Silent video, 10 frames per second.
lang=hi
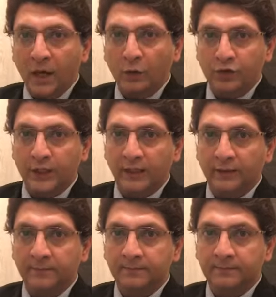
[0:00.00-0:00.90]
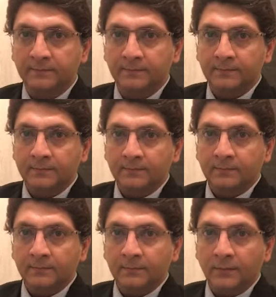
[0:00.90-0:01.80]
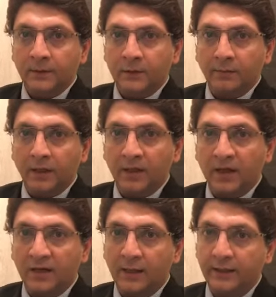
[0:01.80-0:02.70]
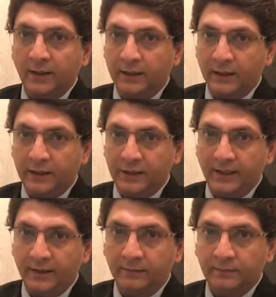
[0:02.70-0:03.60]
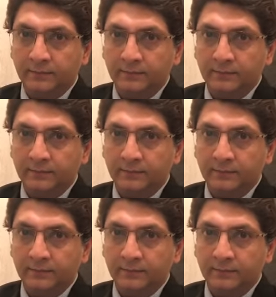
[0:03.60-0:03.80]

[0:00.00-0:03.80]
बिना कुछ कहे यह बंगला खाली करके निकल जाएंगे